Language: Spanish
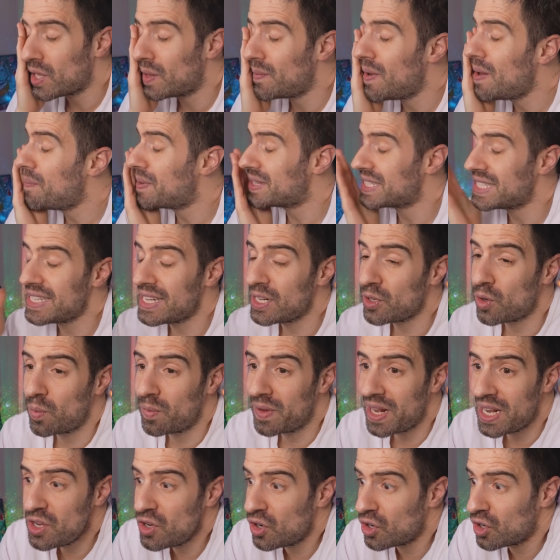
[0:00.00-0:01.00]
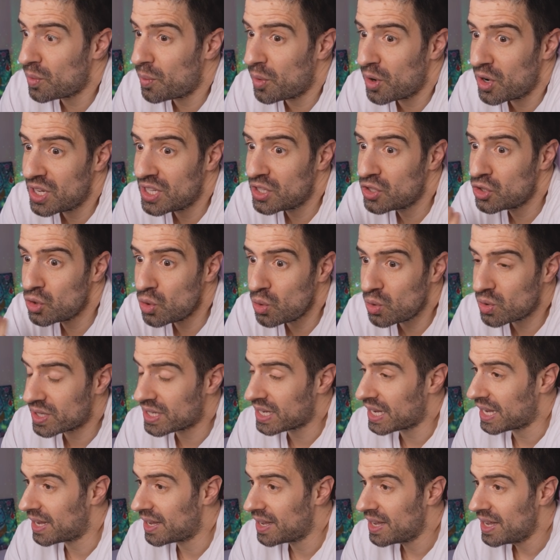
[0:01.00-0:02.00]
además pasás el cumpleaños como el
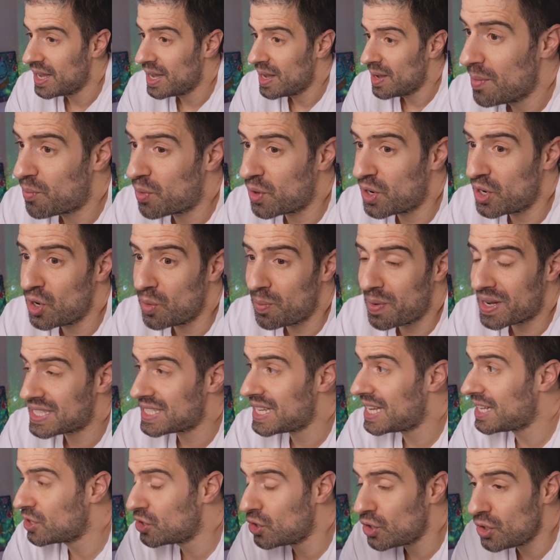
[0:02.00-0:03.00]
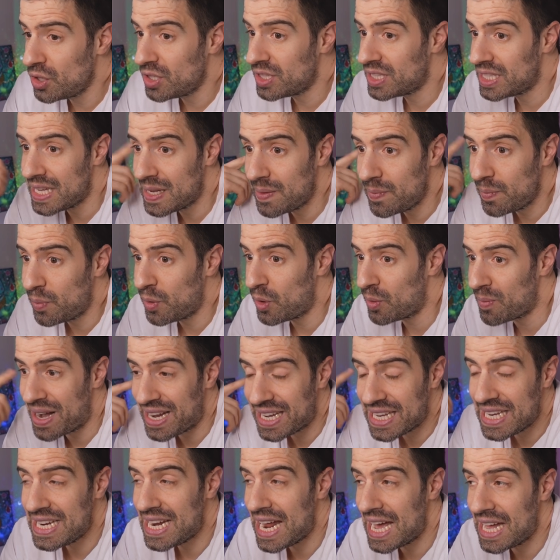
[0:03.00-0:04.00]
tuje, porque lo pasás todo el tiempo
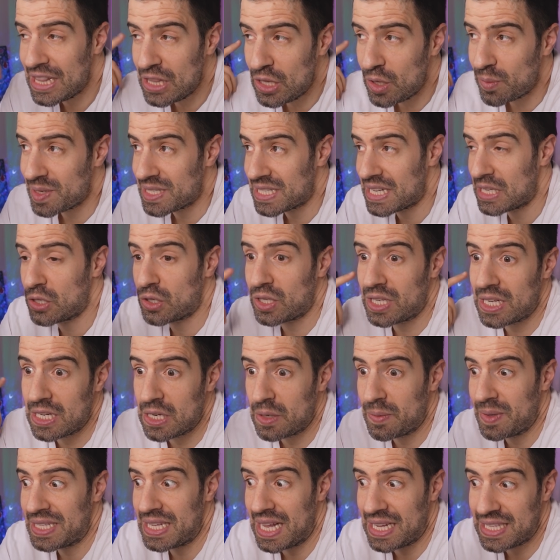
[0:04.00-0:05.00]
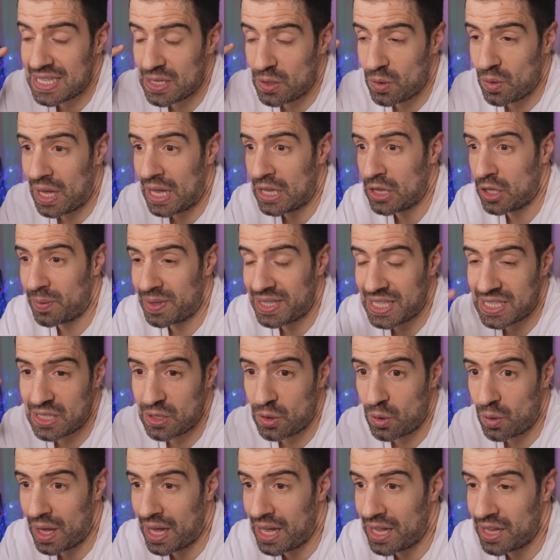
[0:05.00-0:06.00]
maquinando, pensando quién no me está saludando, no me está
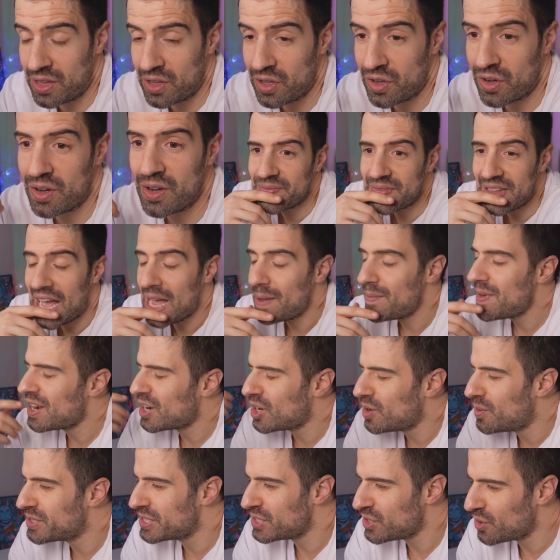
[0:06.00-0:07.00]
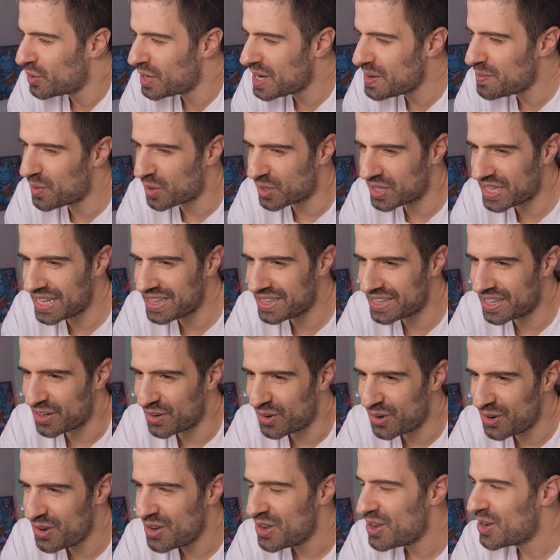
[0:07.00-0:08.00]
saludando. Además, como si eso fuera importante,
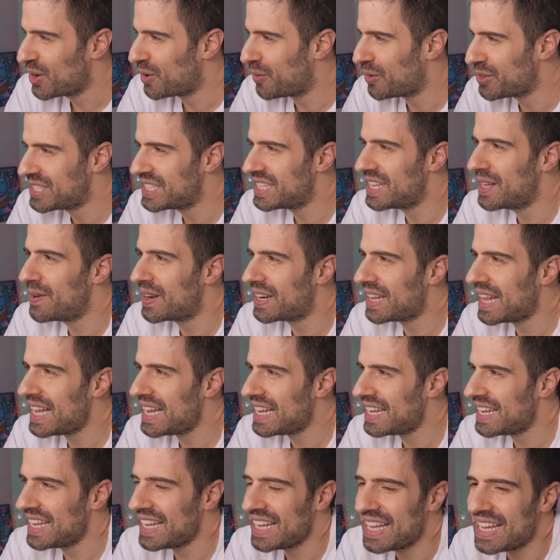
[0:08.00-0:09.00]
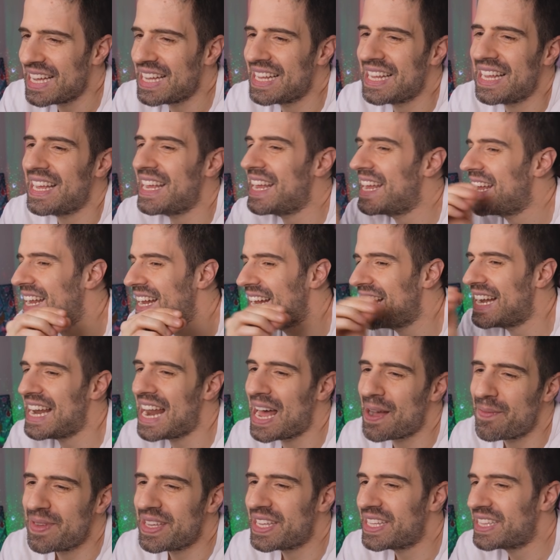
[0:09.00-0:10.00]
¿no? Como si de verdad eh, la
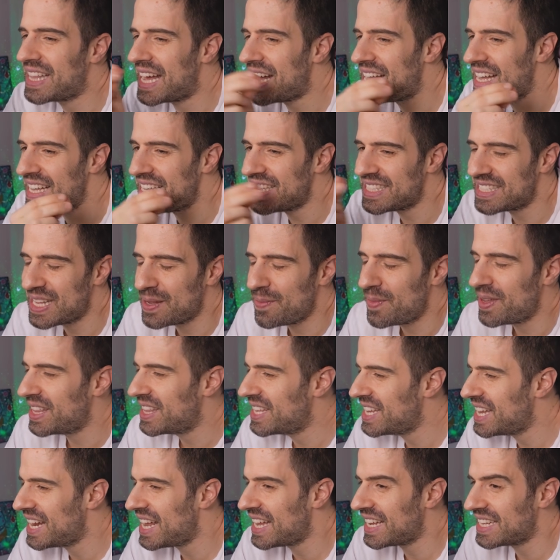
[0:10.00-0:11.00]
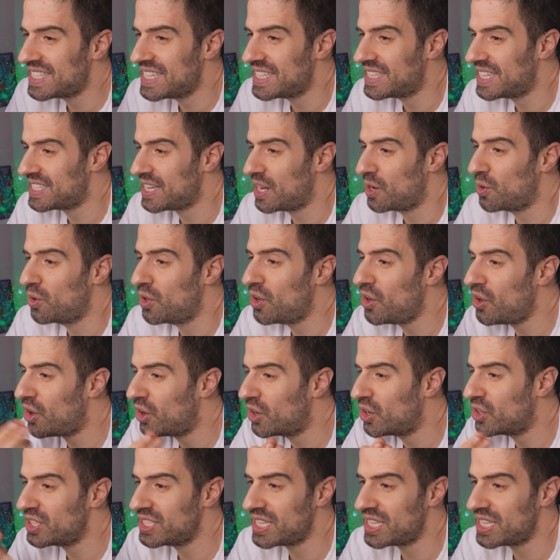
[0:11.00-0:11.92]
amistad se midiera en si te saludó o no te